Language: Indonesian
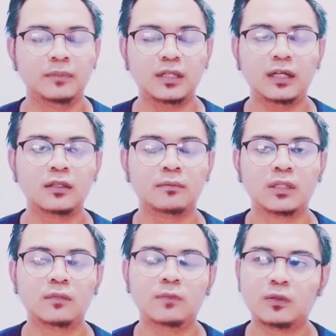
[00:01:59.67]
misal
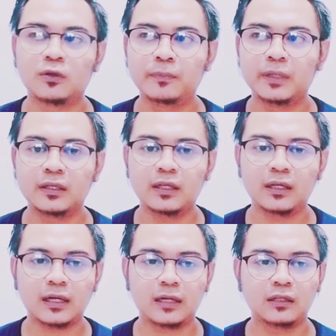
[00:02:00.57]
teman-teman
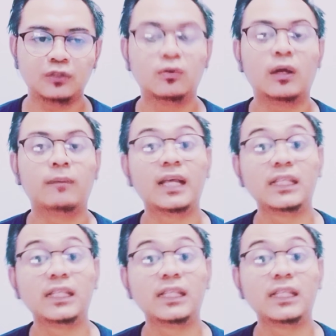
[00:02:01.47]
topiknya karena suka